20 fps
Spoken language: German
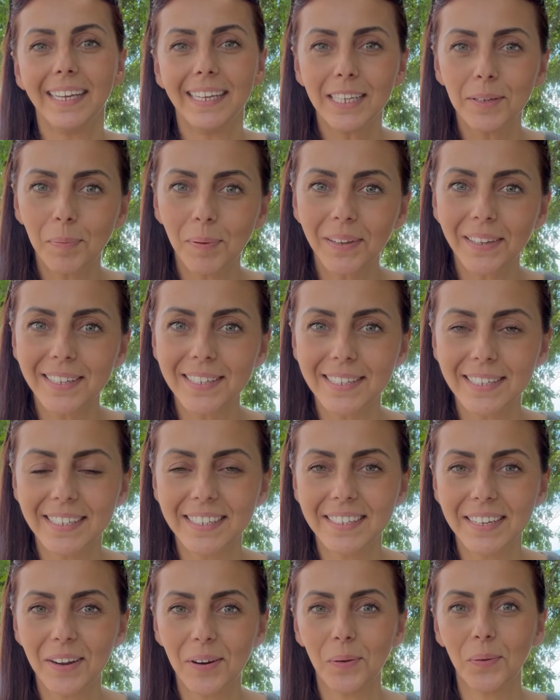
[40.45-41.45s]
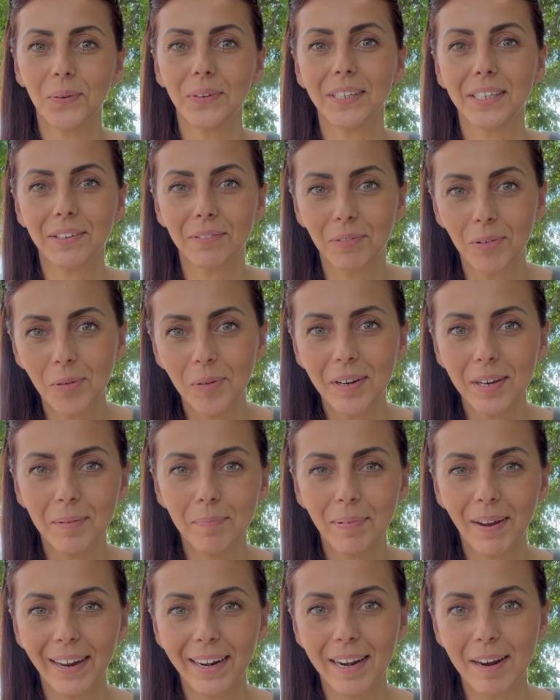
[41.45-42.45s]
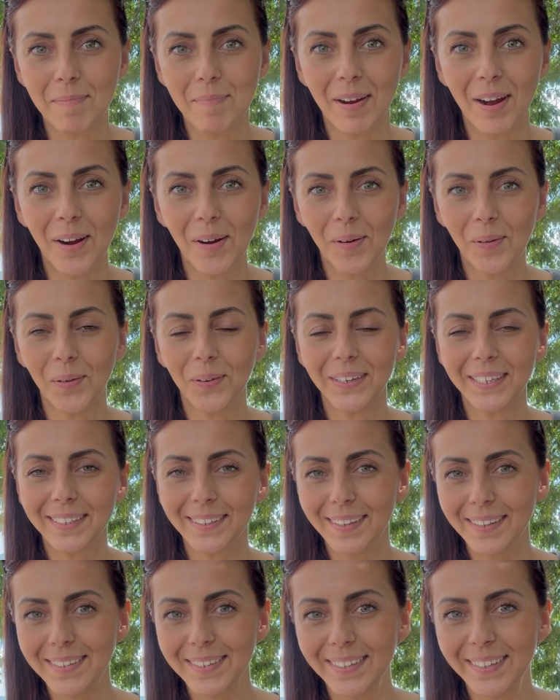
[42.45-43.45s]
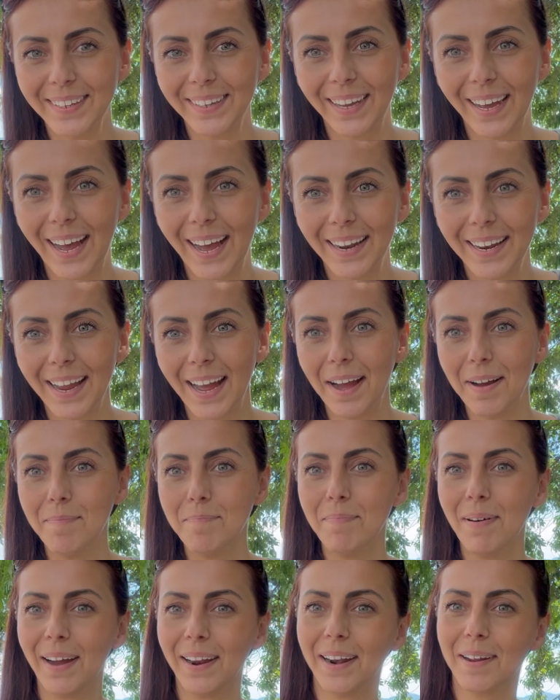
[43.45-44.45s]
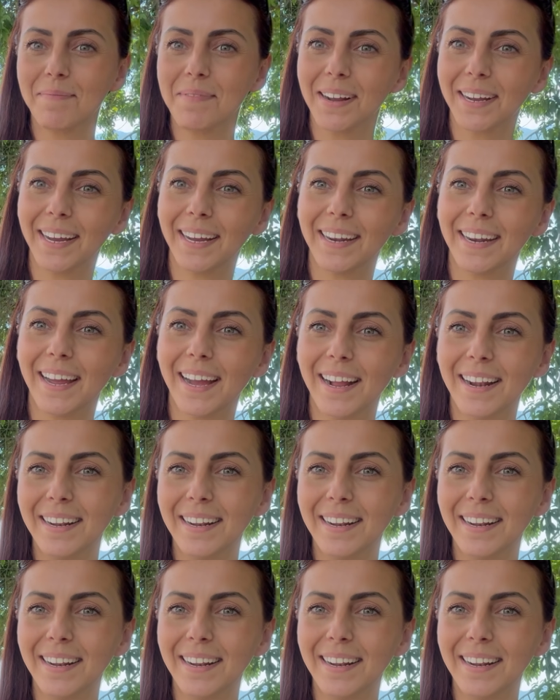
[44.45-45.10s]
Ich bin Christina und ich wohne in Panama und ich sitze hier gerade am Panama-Kanal,